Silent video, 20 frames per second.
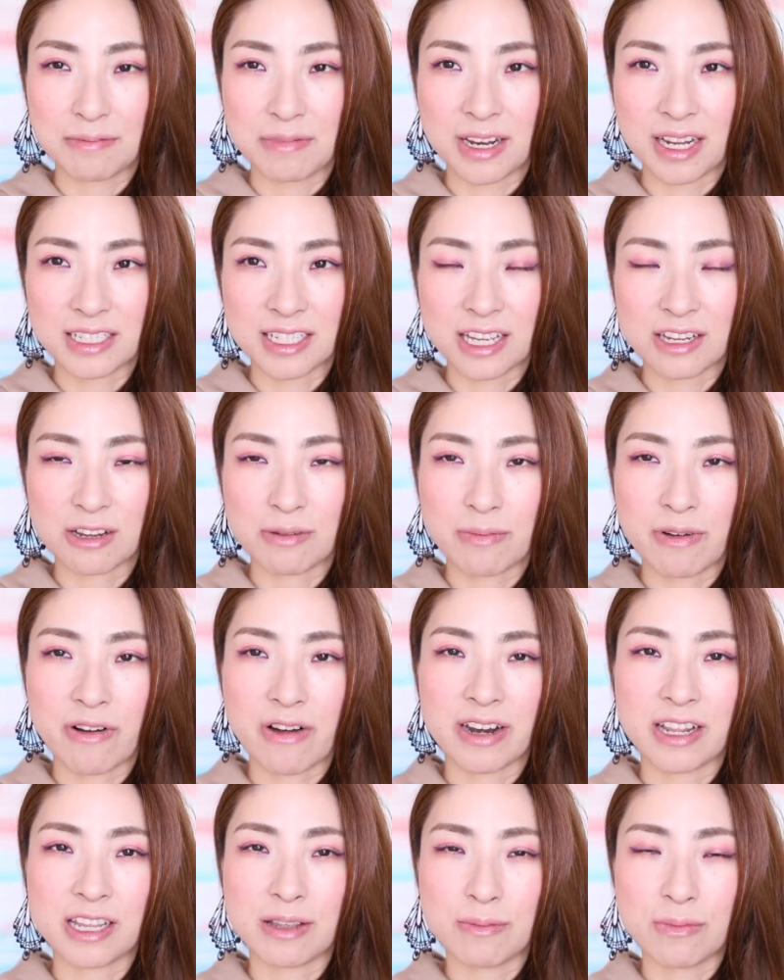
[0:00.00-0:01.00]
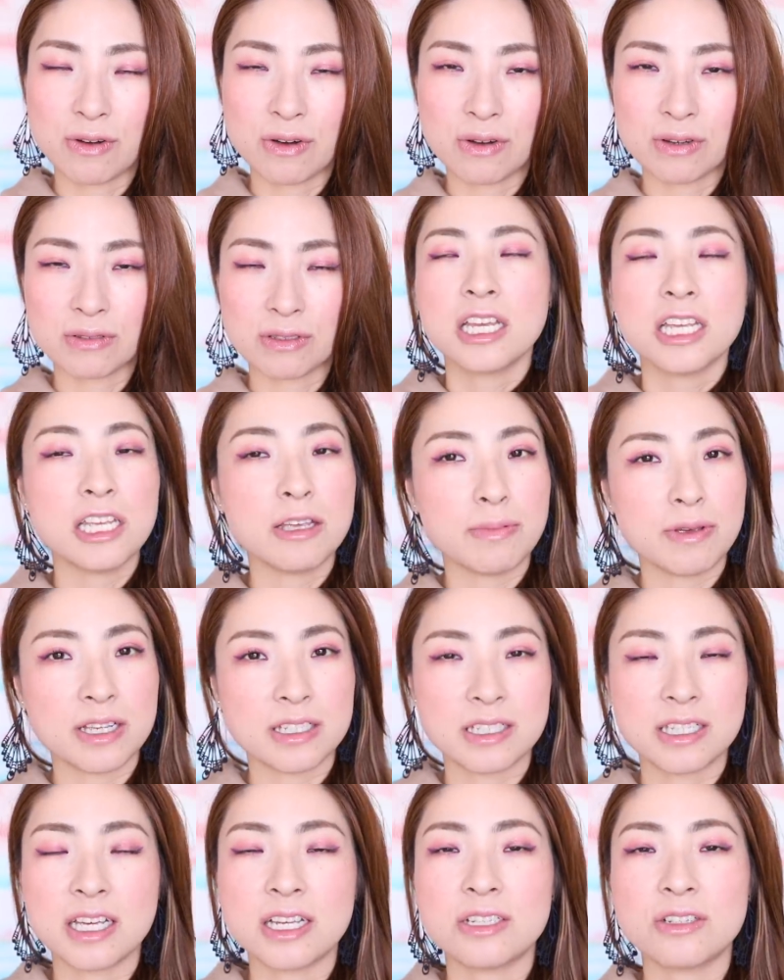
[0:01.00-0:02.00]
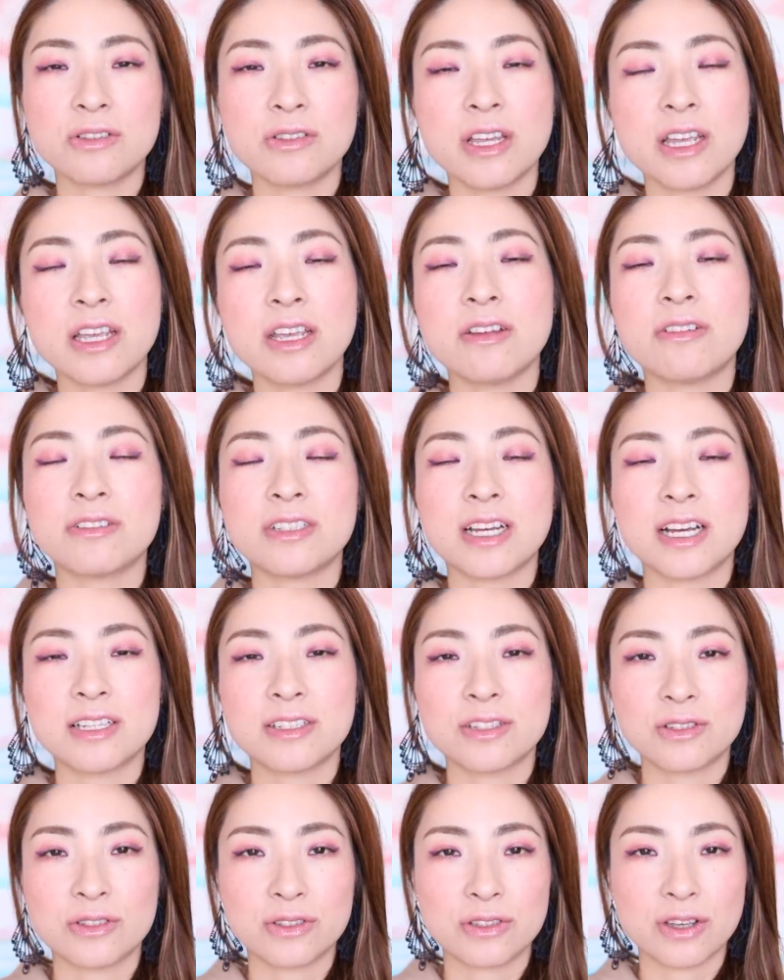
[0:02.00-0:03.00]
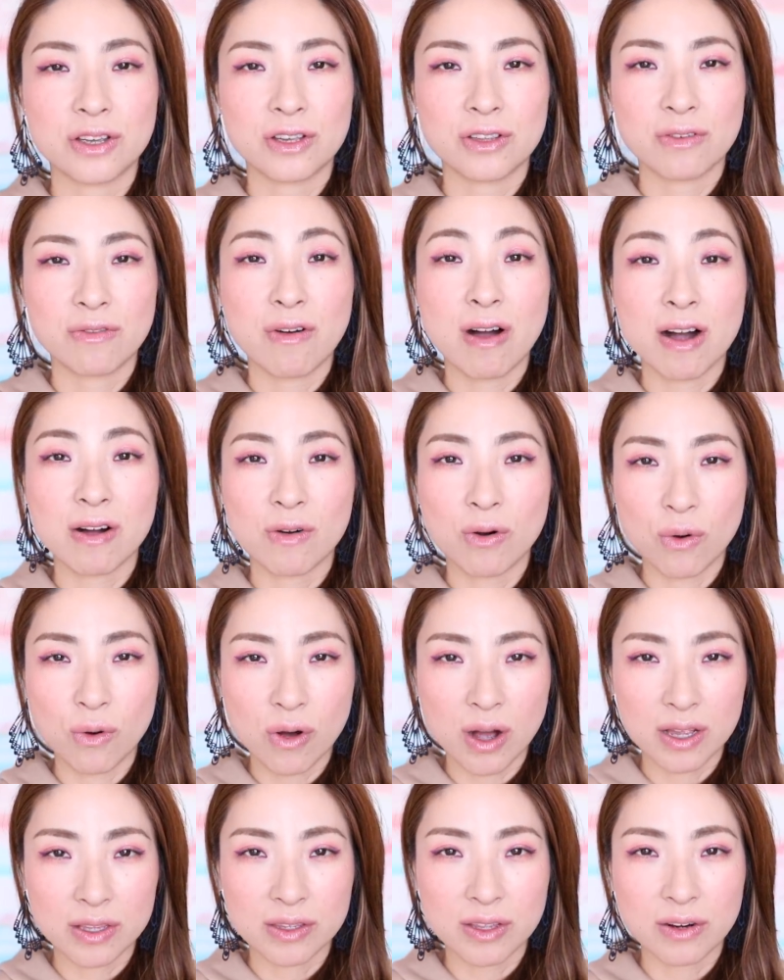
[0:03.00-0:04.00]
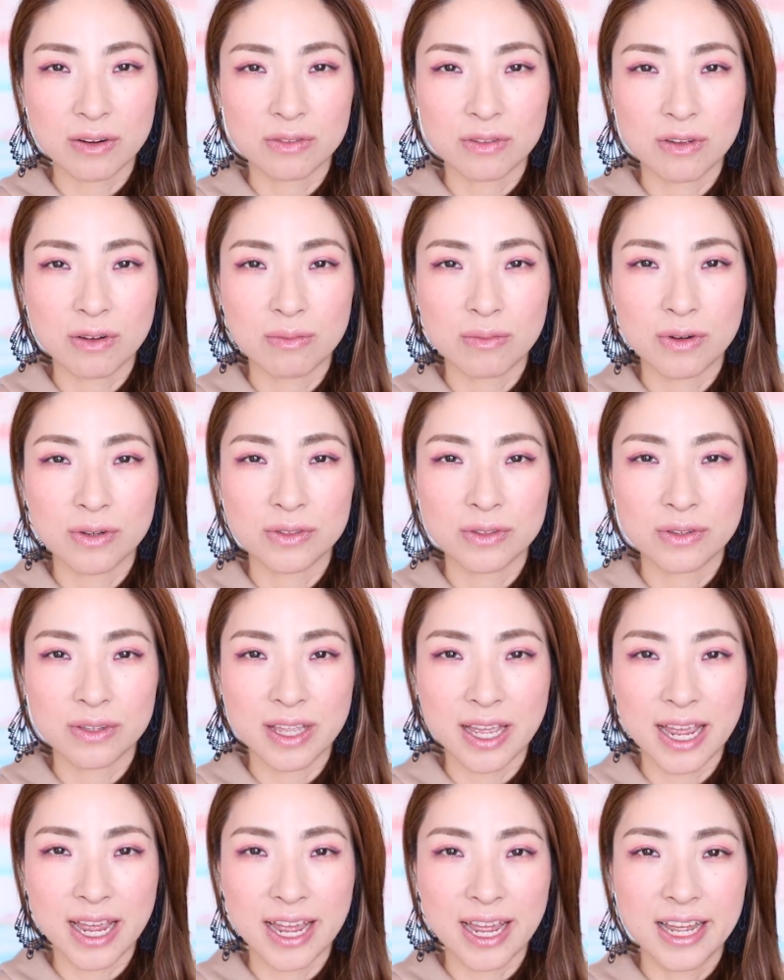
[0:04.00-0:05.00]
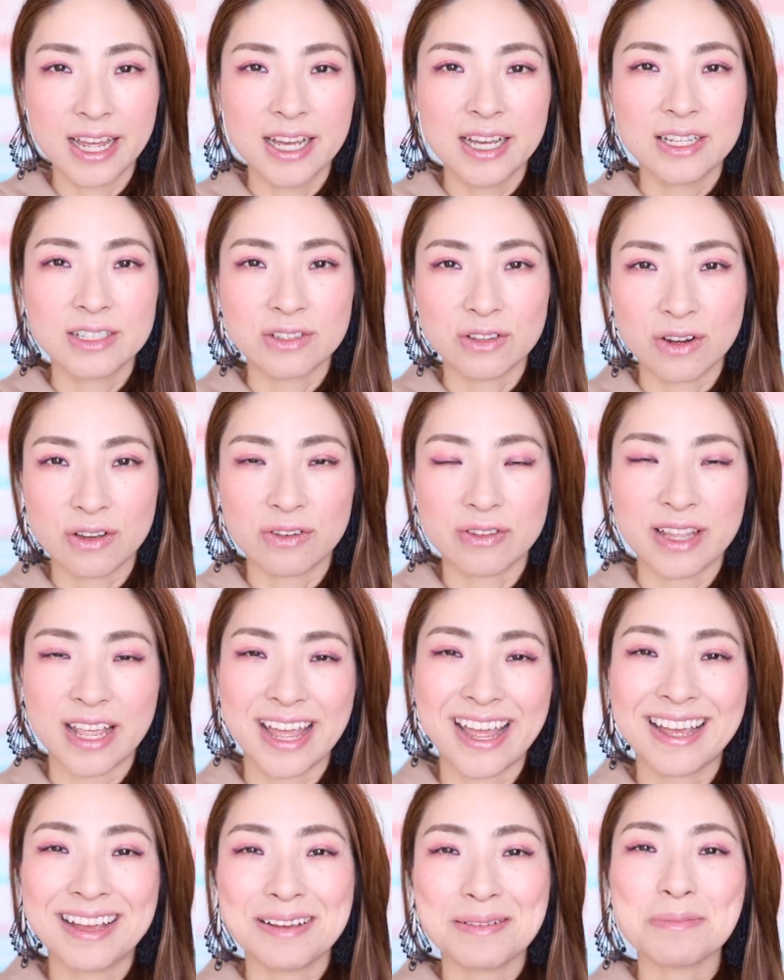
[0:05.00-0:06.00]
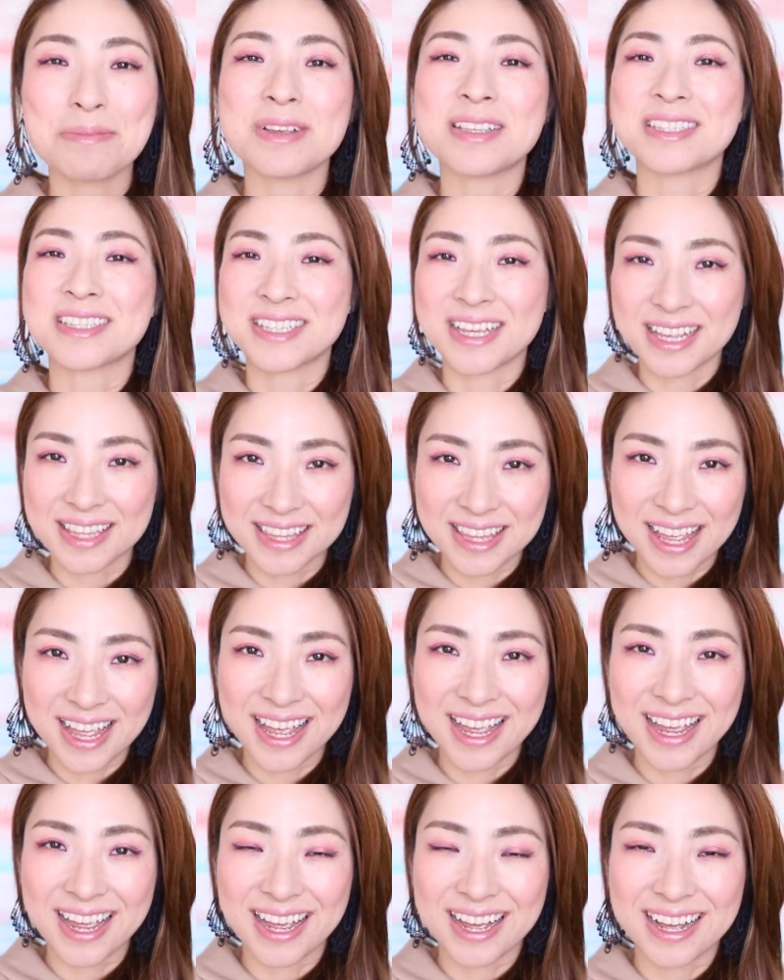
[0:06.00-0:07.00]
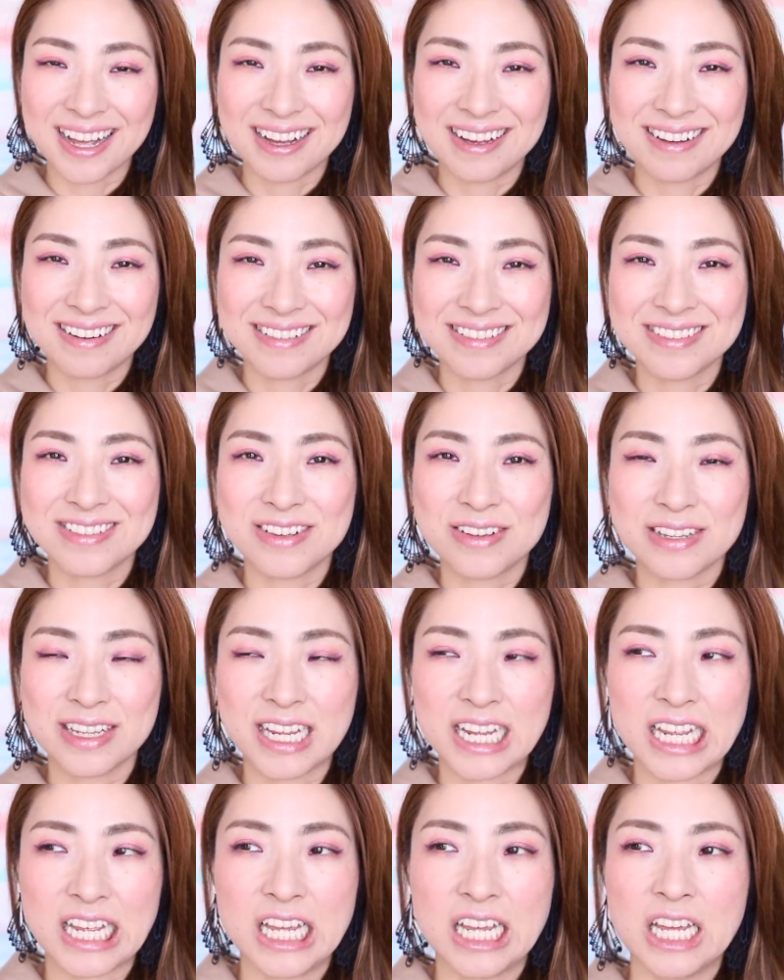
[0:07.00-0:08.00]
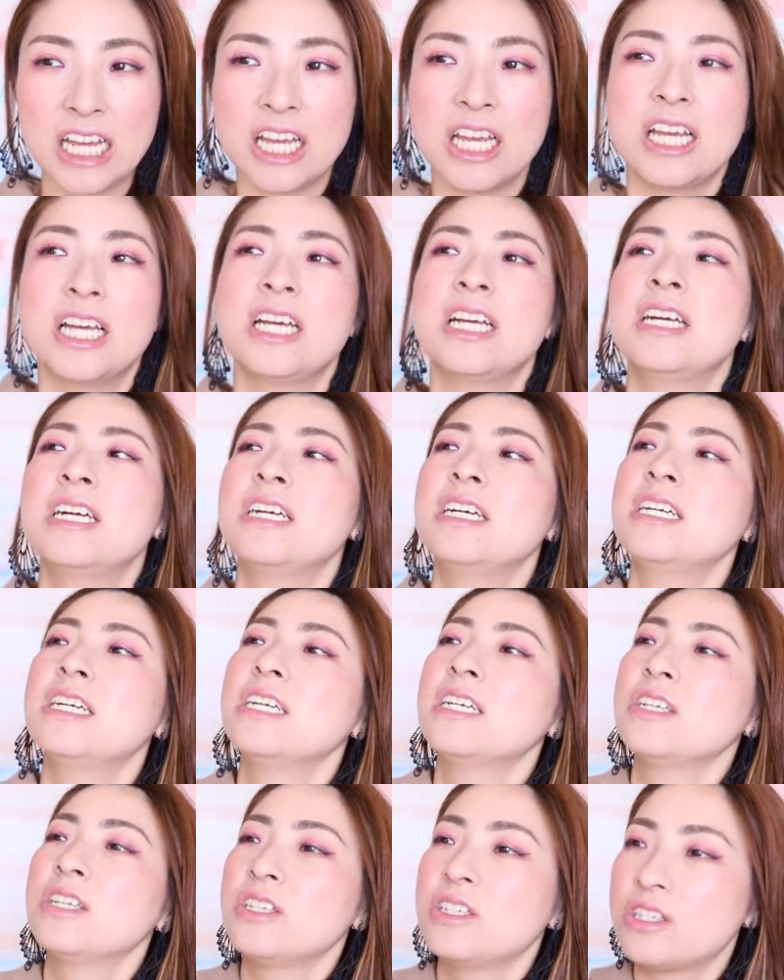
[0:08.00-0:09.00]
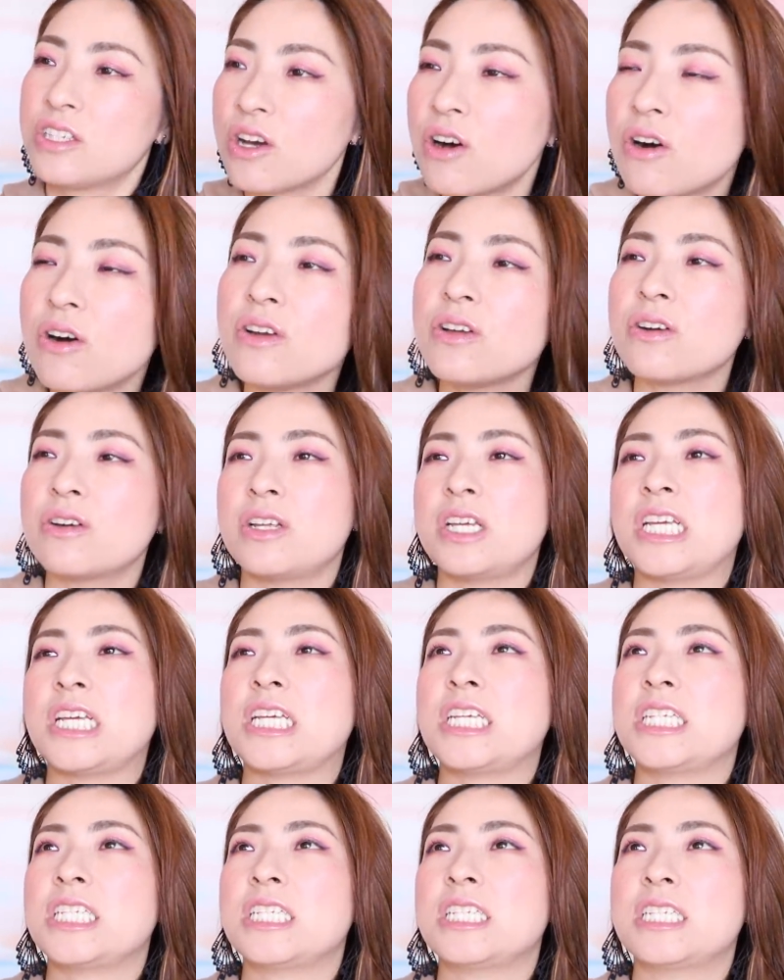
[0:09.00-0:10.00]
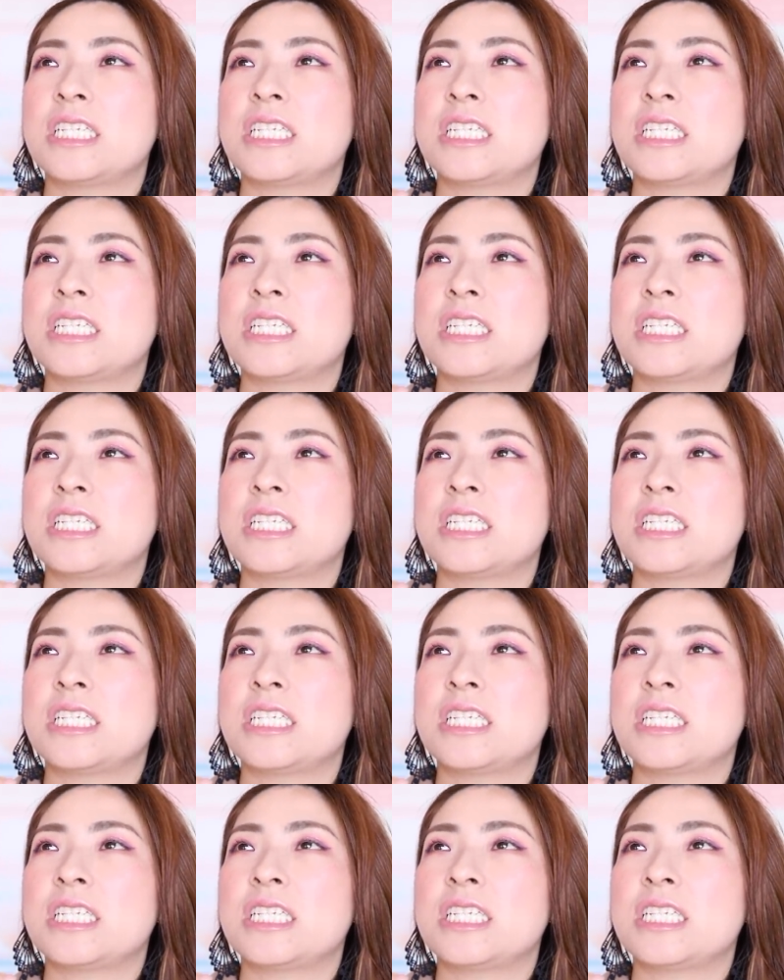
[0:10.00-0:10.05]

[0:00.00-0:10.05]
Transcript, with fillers: 皆さんの周りにも日々成長できるチャンスっていうのは転がってると思うのでそれをね見つけて本当に今日より